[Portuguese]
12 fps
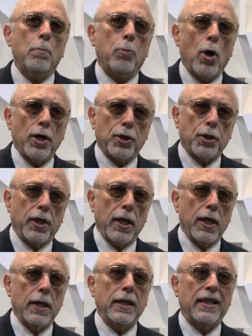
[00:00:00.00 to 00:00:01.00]
pode
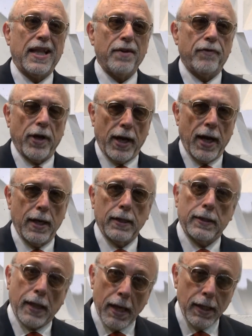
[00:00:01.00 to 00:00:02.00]
ter e deverá e
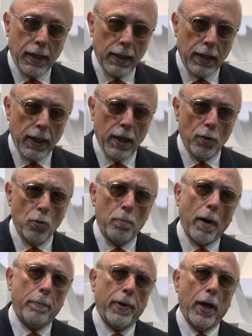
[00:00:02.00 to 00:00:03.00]
tem que ter um
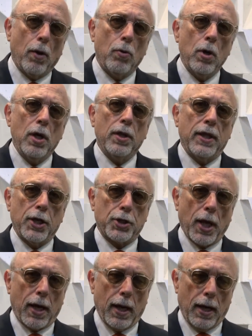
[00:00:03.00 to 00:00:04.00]
papel
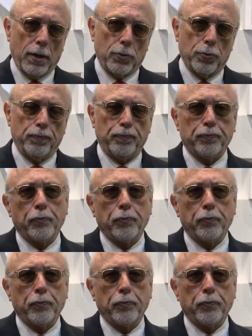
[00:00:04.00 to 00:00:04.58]
destacado.